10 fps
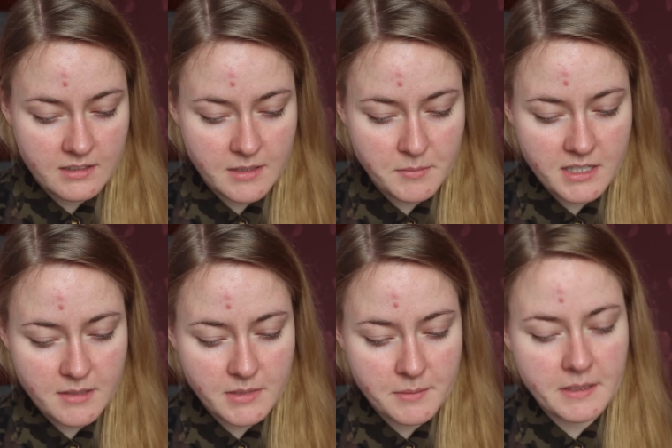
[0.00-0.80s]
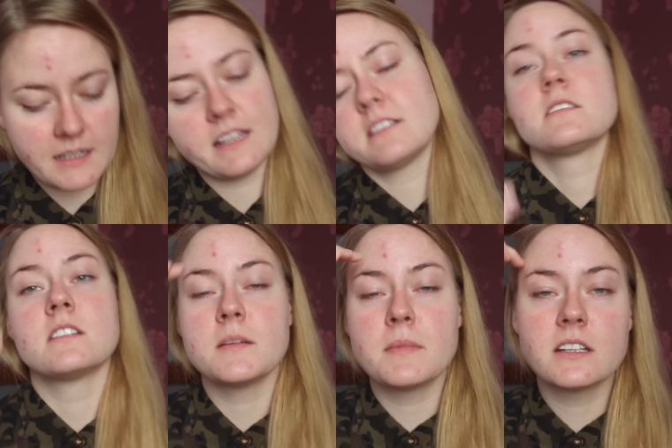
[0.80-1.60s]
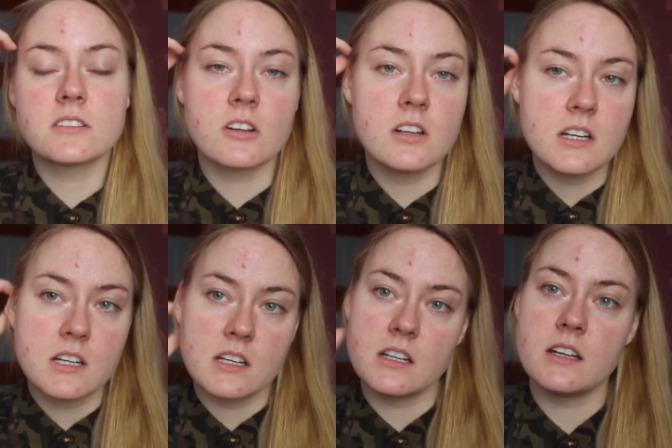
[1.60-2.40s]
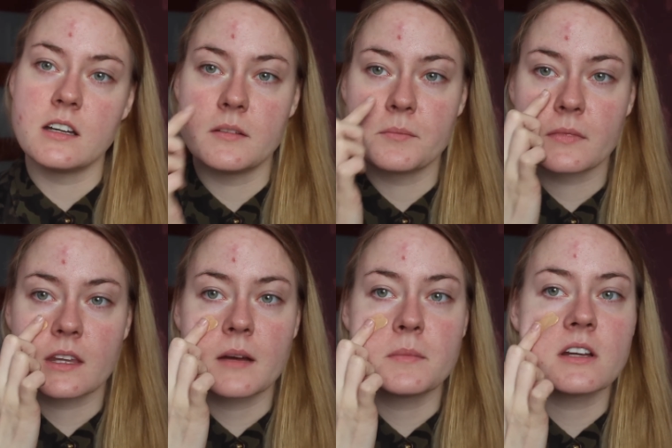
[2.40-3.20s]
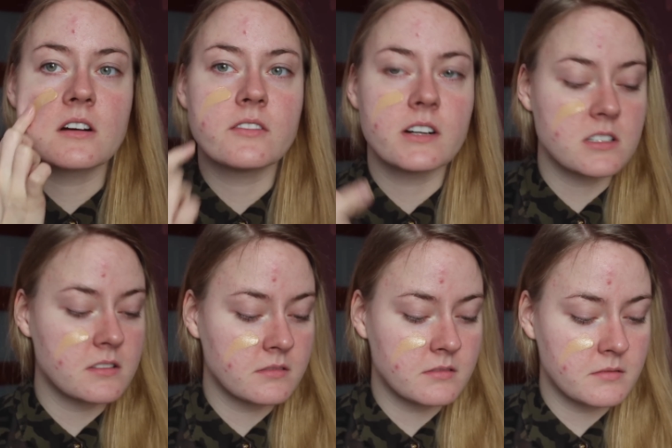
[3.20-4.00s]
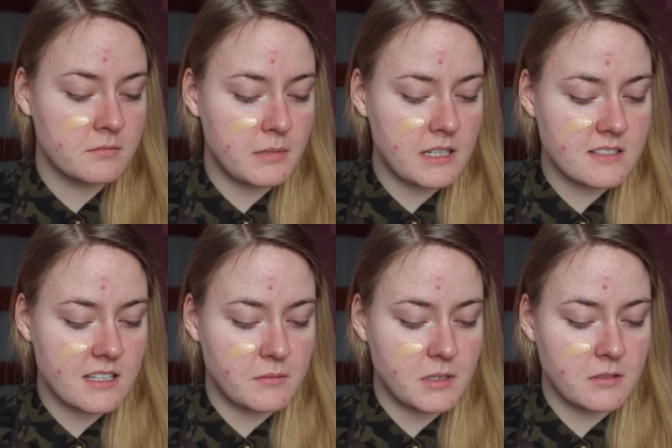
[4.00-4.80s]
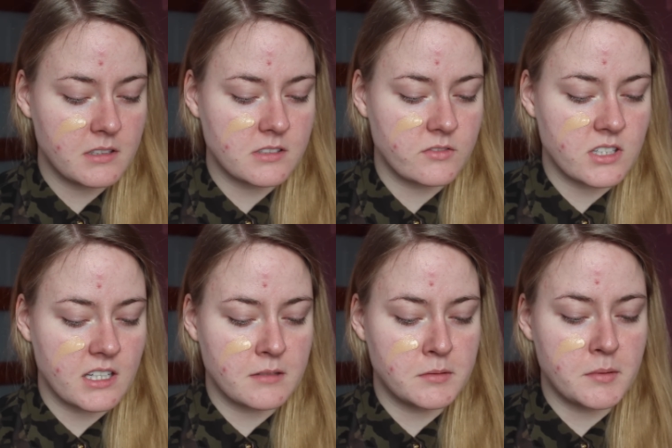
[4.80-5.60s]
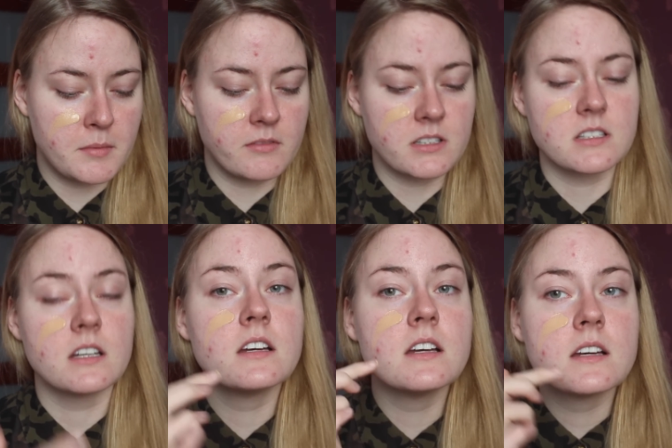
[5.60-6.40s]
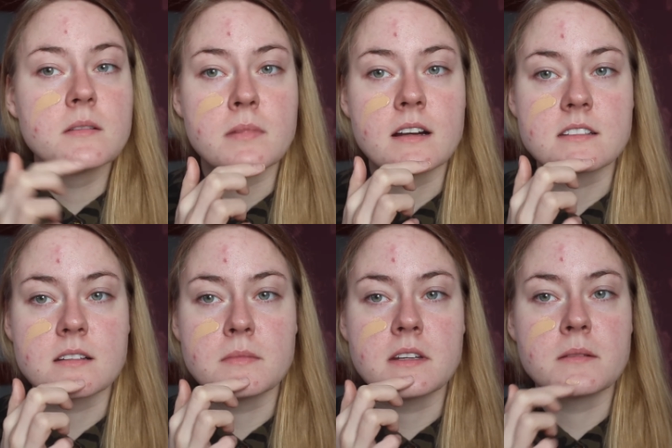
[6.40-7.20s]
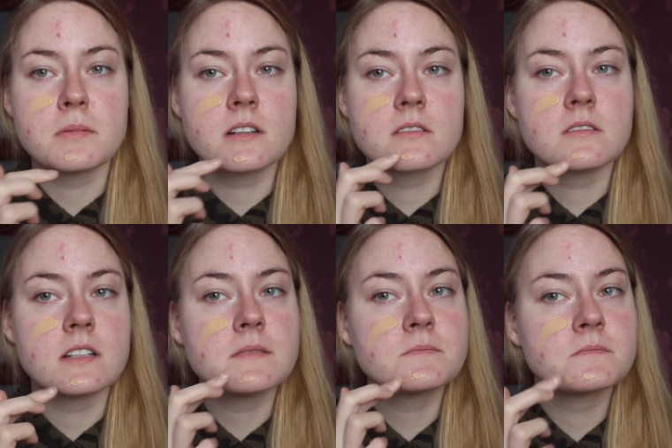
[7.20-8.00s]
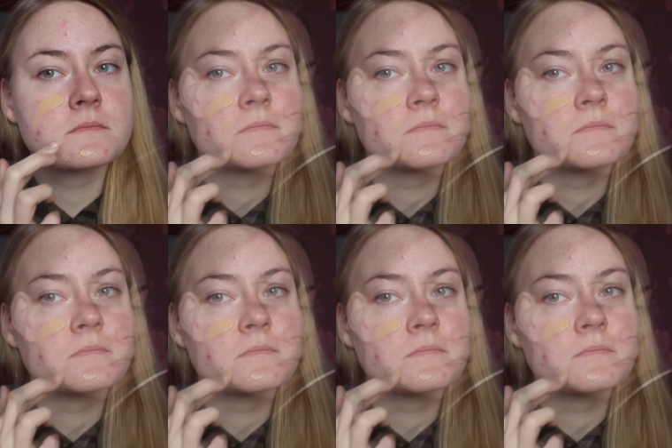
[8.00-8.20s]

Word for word: nabieram na palec i będę to yy, aplikować palcami. Zazwyczaj kremy BB właśnie palcami aplikuję.